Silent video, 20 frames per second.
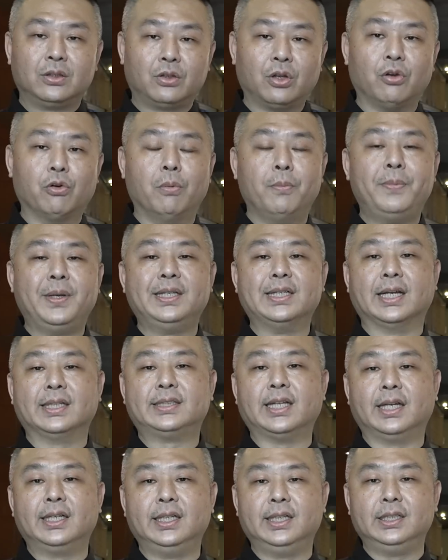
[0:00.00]
对，我们平常
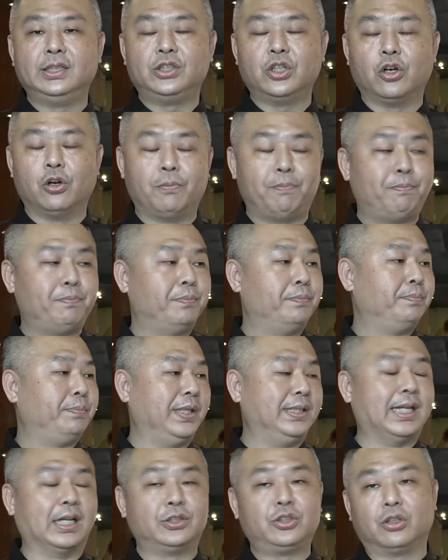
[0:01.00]
餐厅就
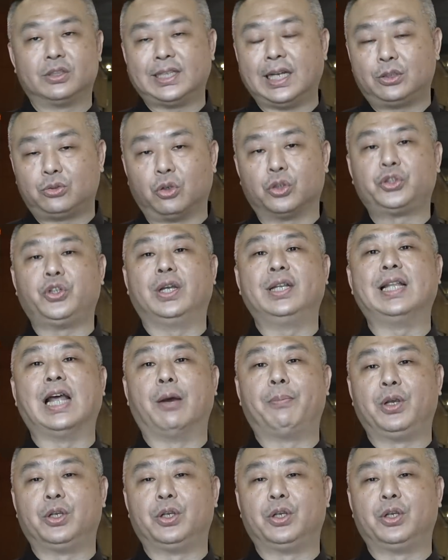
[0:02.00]
平常就有在做宣导，